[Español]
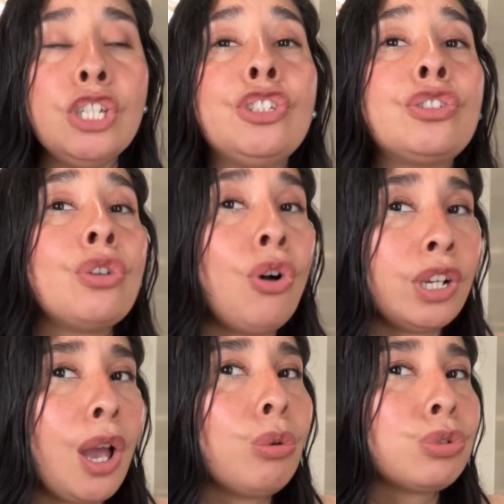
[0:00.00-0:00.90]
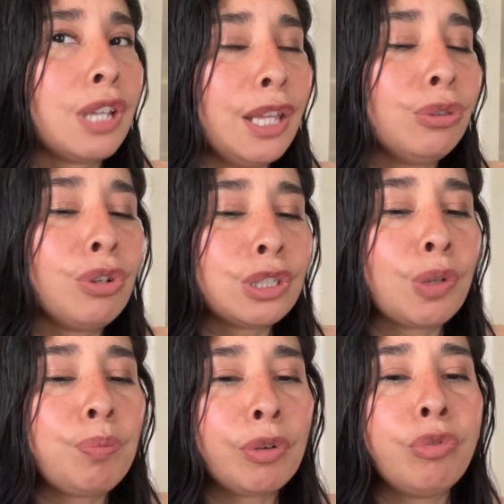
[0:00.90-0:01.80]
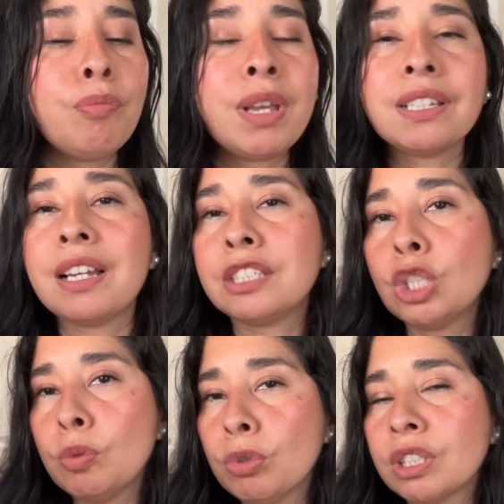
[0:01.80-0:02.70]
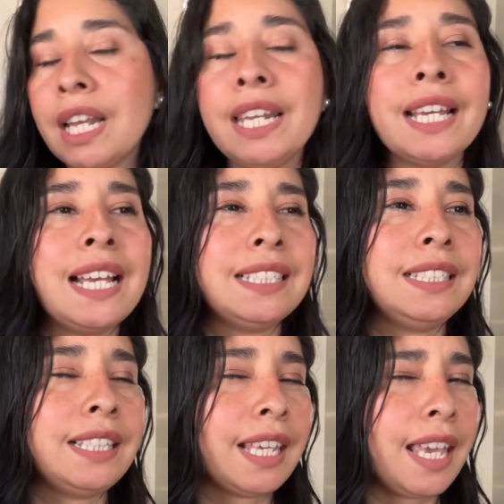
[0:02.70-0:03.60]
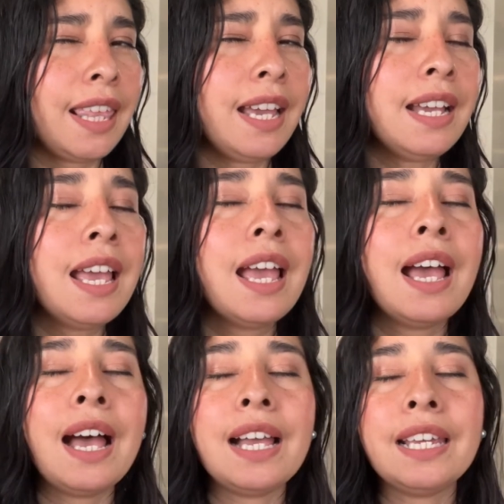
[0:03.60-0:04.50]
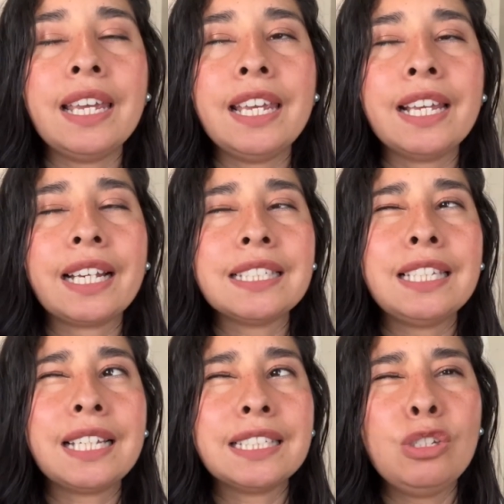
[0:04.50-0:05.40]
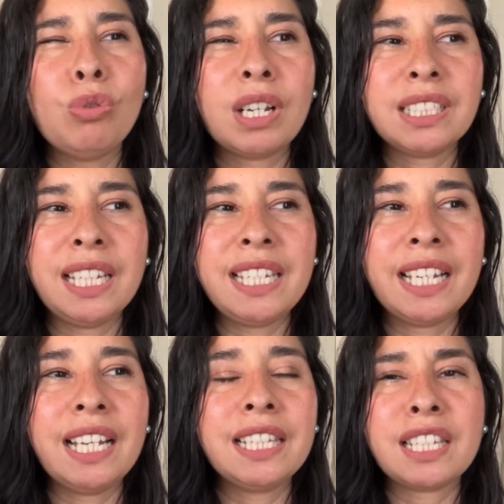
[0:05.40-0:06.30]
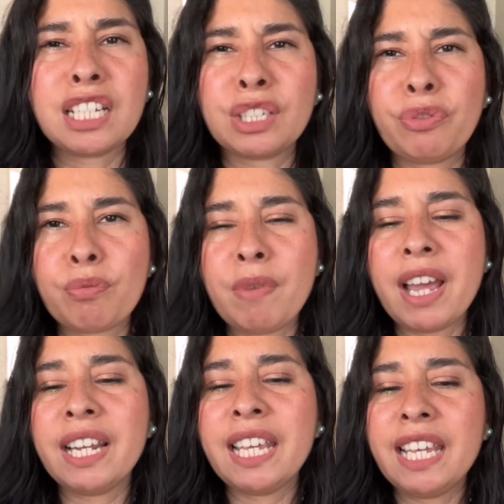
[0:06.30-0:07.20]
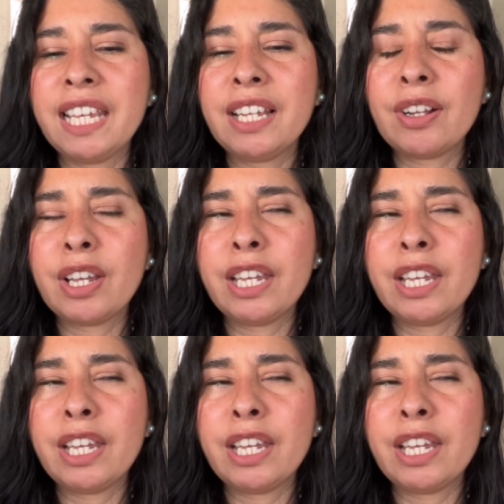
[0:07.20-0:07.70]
historia usando estos perfumes, así como salen, así se quedan. Eh, casi, casi nunca se llegan a transformar en